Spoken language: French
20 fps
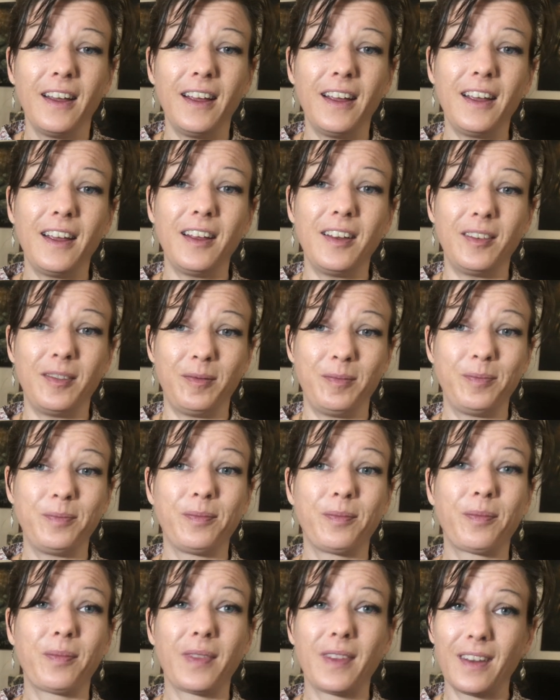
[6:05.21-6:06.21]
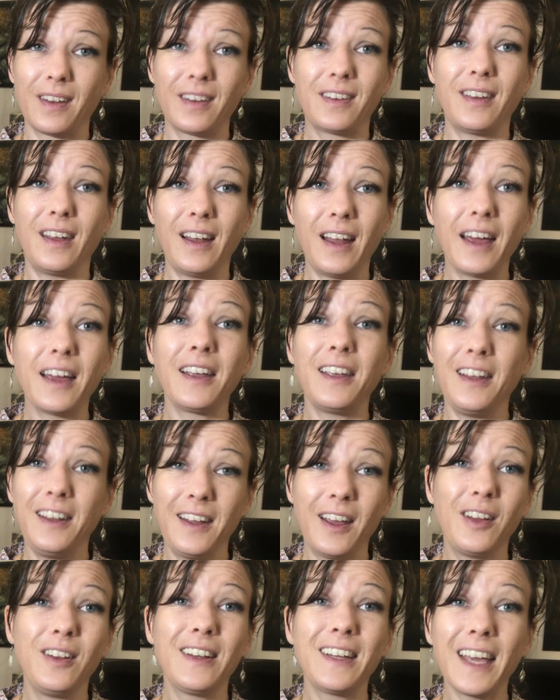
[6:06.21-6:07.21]
Et c'est là qu'il
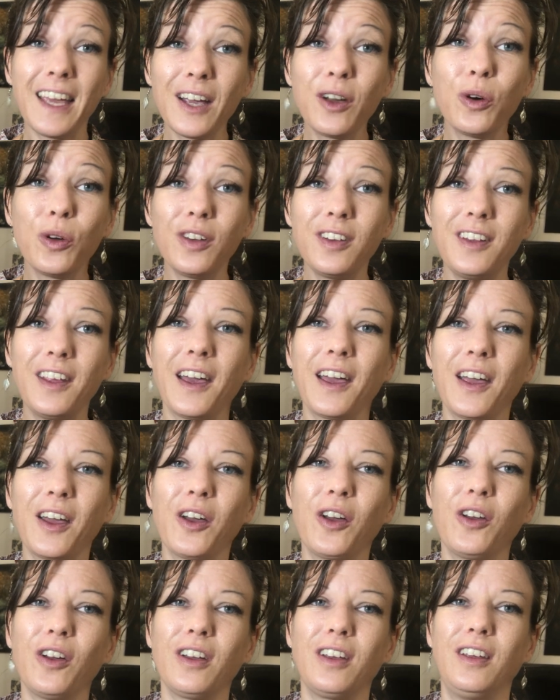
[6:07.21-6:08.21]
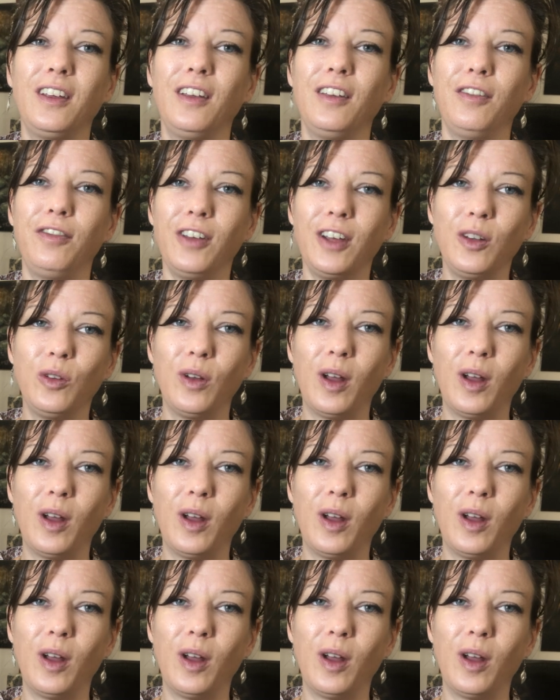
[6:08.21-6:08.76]
y a une très grossière erreur qui est faite